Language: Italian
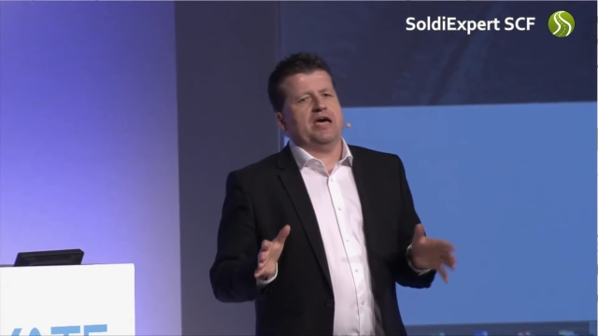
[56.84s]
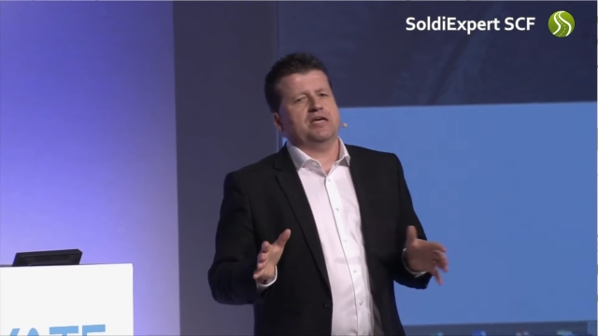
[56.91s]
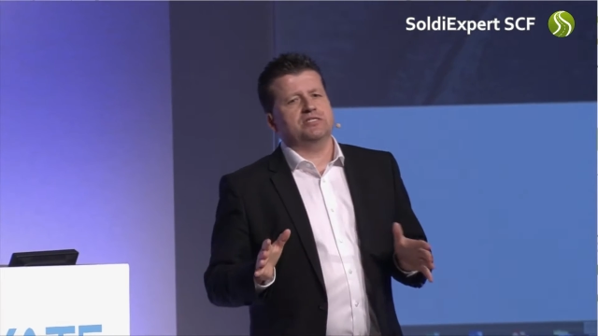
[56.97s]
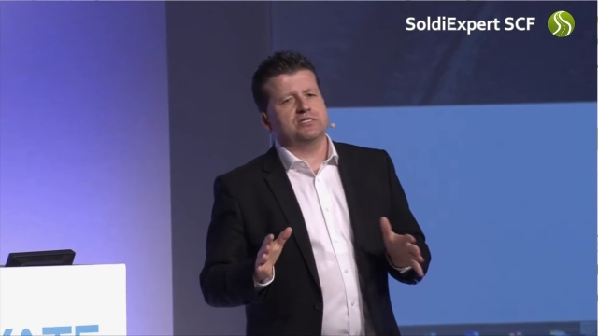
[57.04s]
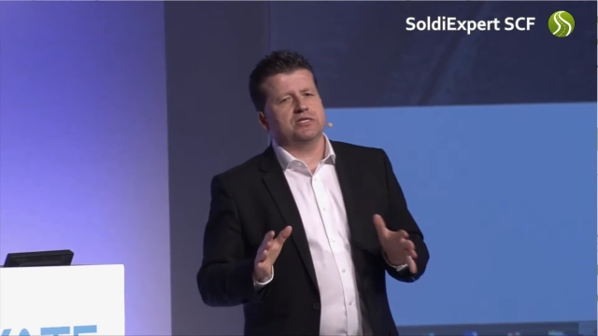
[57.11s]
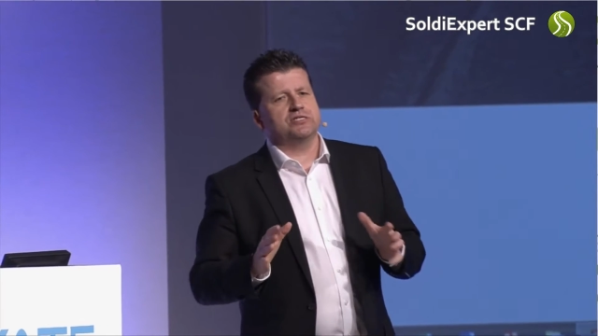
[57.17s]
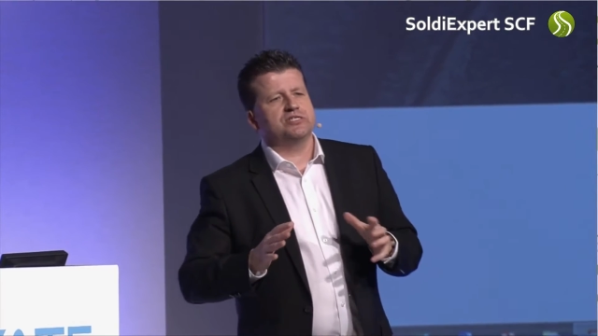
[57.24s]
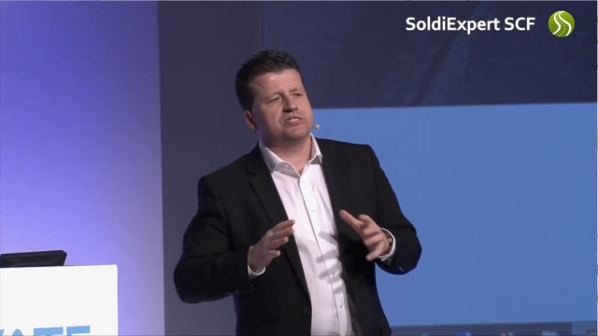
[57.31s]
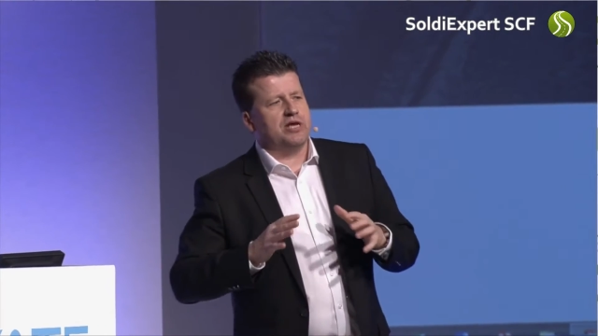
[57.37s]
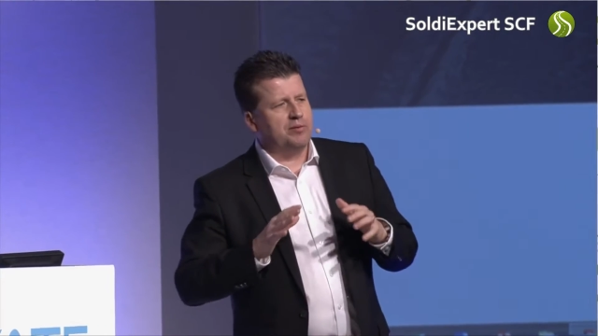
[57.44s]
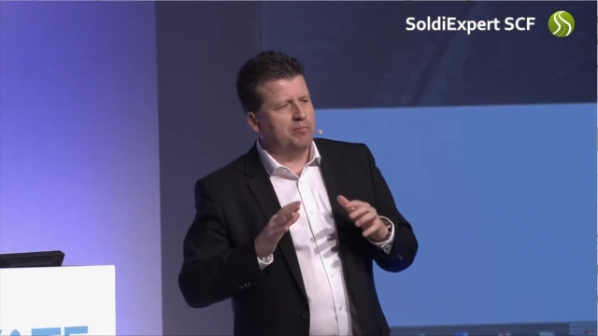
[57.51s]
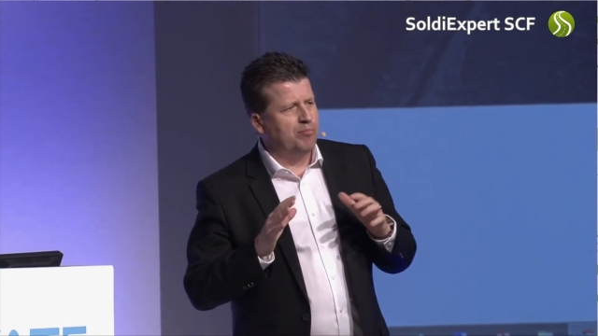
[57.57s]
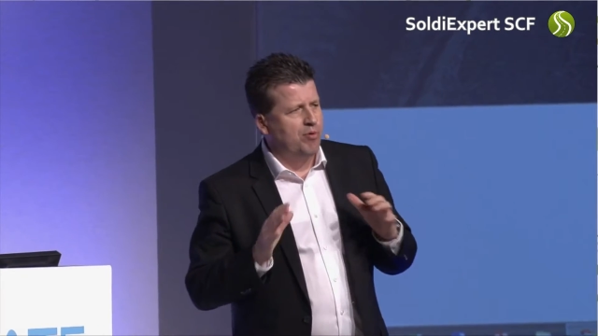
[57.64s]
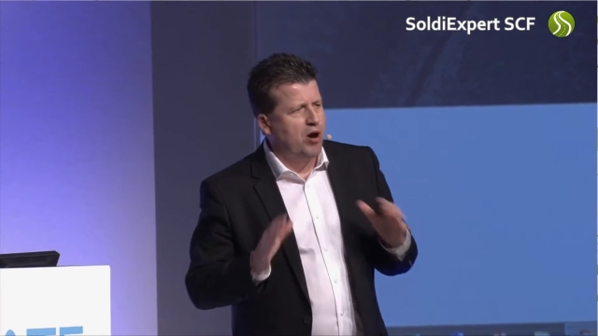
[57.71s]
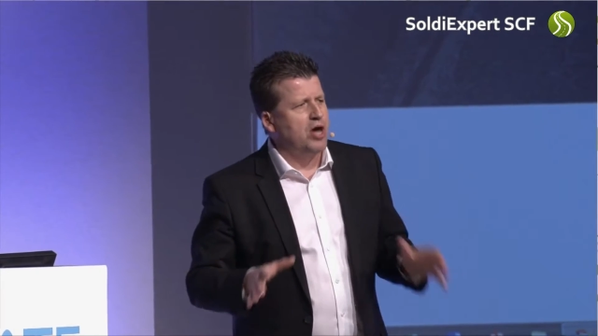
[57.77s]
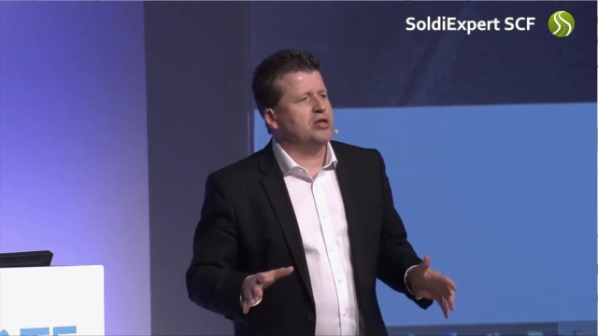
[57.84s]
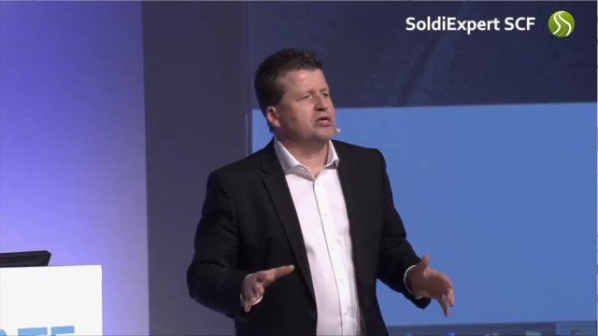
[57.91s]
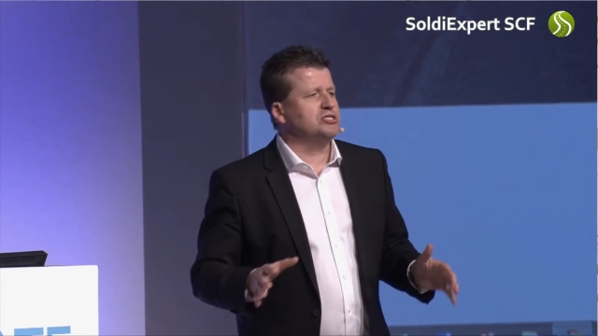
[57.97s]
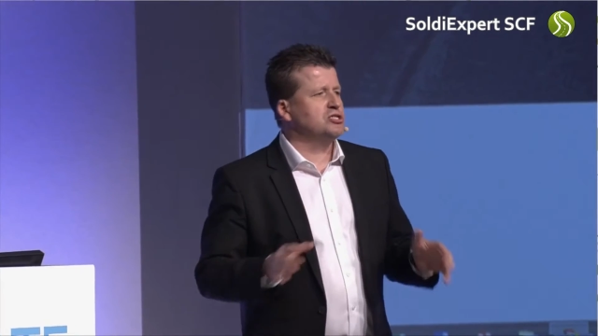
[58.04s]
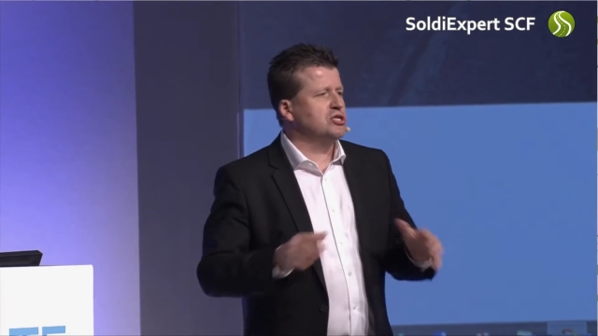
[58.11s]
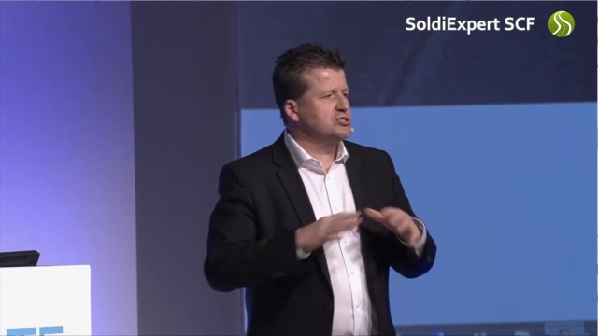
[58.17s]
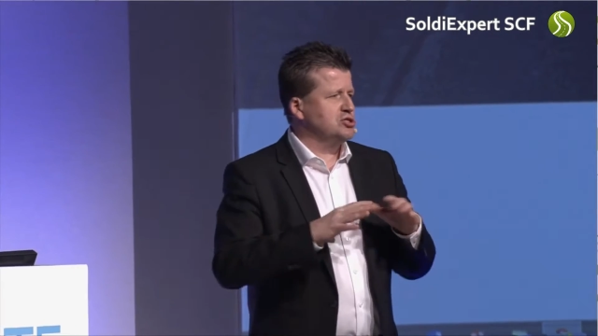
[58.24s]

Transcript: Market Data Cloud